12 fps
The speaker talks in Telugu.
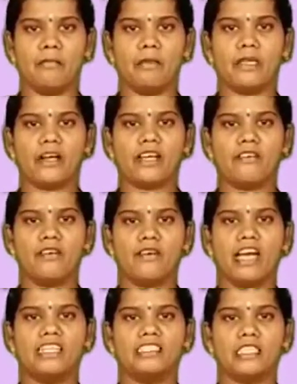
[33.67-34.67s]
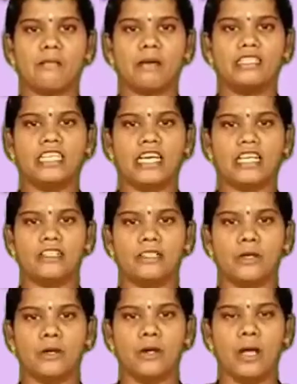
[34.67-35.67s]
మీ యొక్క వివాహ
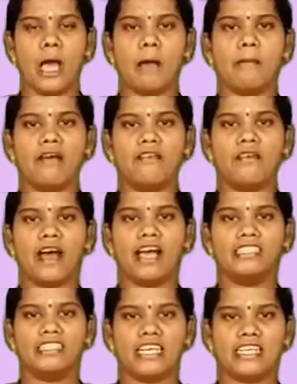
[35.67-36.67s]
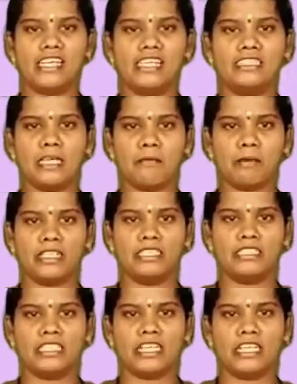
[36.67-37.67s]
సమాచారంతో మా వివాహ ఛానల్ని
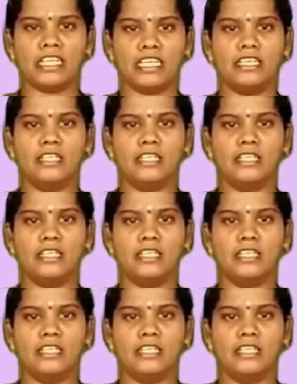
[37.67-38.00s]
సంప్రదించండి